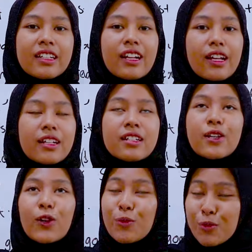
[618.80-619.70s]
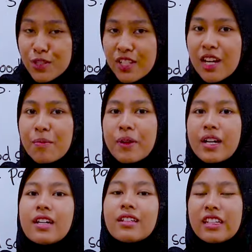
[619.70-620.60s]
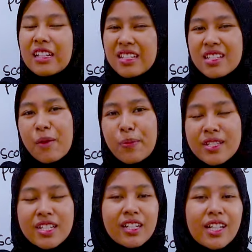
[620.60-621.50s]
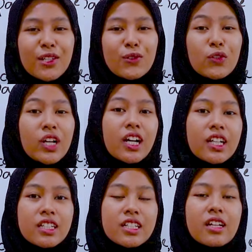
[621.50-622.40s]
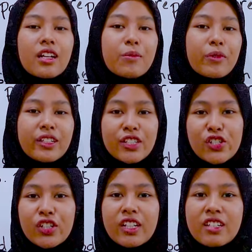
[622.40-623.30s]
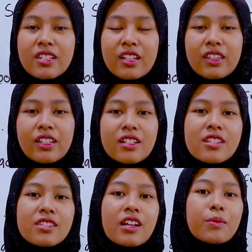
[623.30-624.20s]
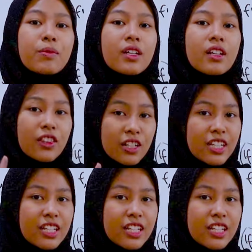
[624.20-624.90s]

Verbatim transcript: Nah, rumusnya apa? Tenses apa sih yang kita gunakan di dalam conditional sentence type 3